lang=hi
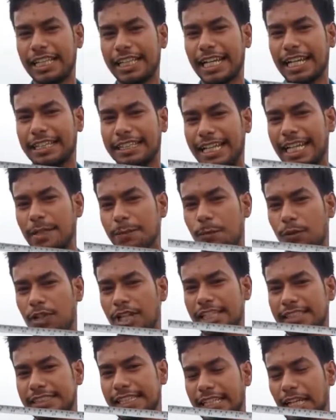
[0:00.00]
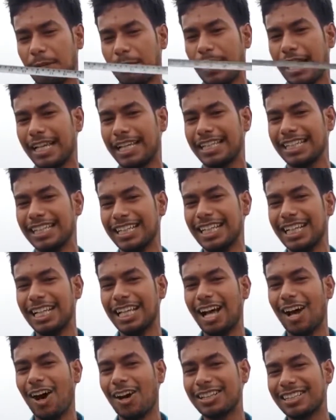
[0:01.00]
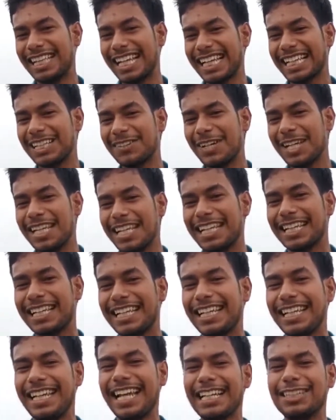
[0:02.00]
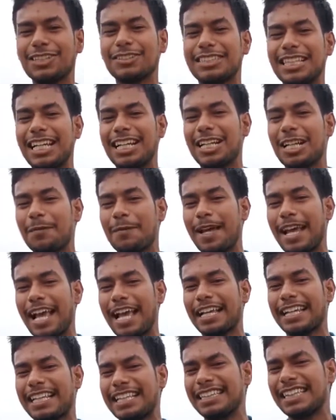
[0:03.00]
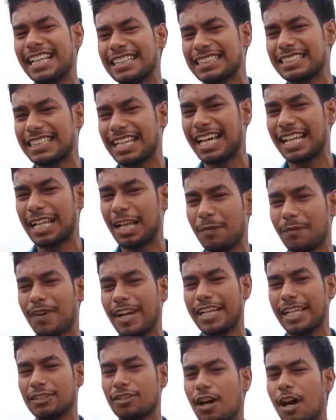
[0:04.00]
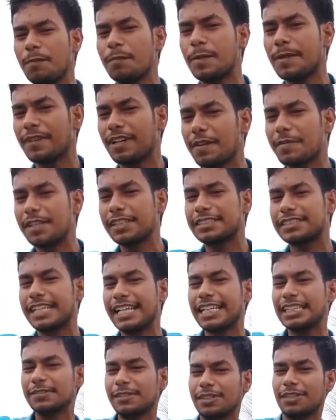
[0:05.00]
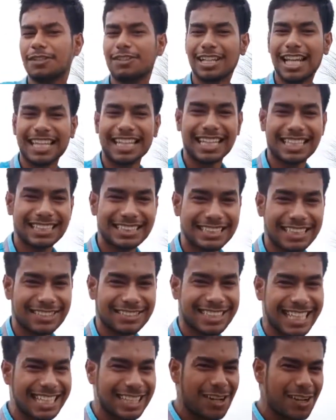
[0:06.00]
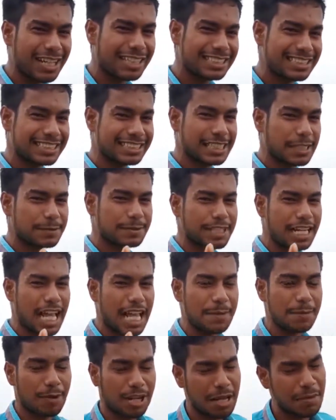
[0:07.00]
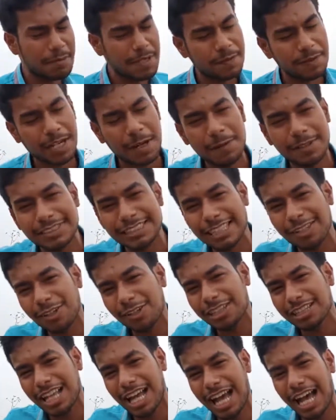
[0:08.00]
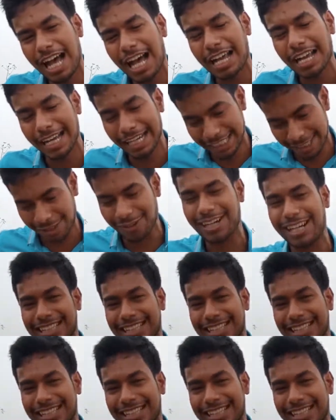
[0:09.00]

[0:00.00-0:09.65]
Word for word: ठीक है टेन फुट है इसकी लंबाई और देखने वाले हैं कि ये जो सेलेटअप है कितना ज़्यादा लंबाई है तो आप भी फटाफट से इस वीडियो को लाइक कर दीजिए चैनल को कर दीजिए सब्सक्राइब और हम भी फटाफट से रोल दा इंट्रो